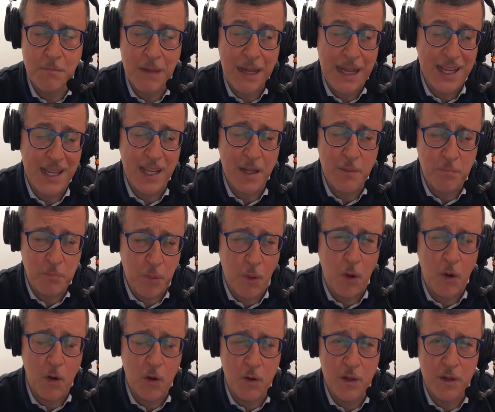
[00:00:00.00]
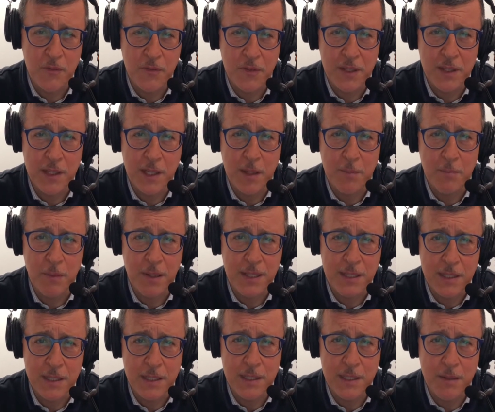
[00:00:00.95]
Manca poco alla fine della
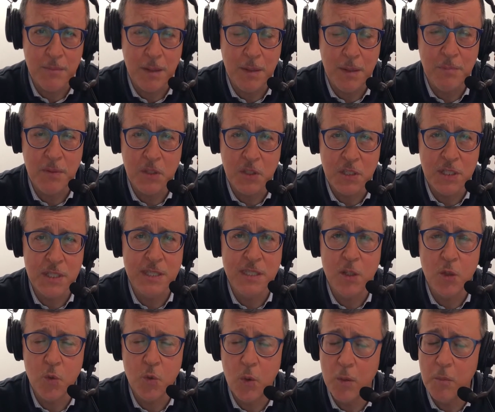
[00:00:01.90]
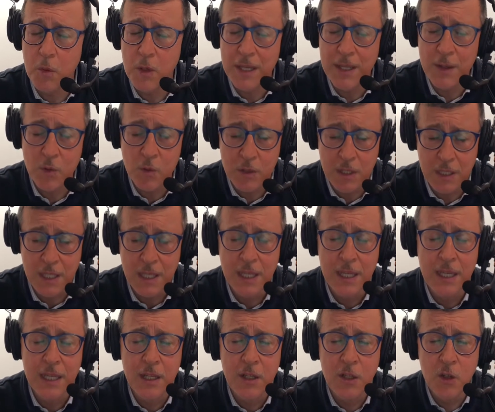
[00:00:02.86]
partita, ma il Piacenza in due minuti
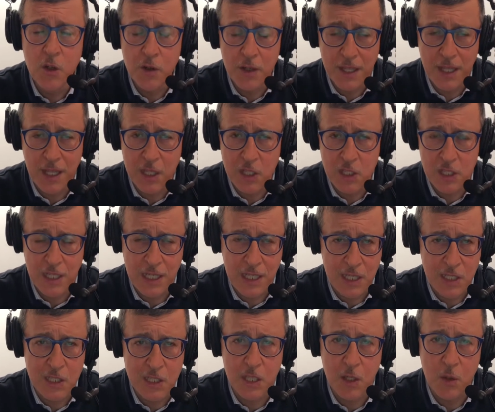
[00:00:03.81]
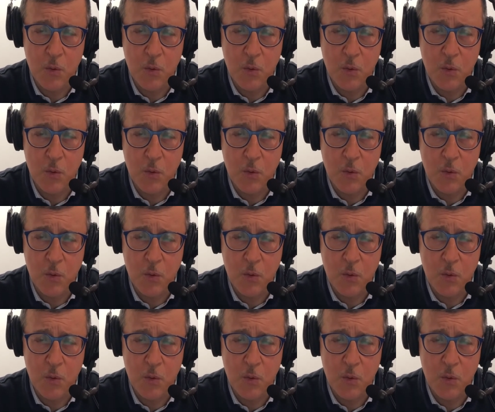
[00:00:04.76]
non riesce a leggere leggere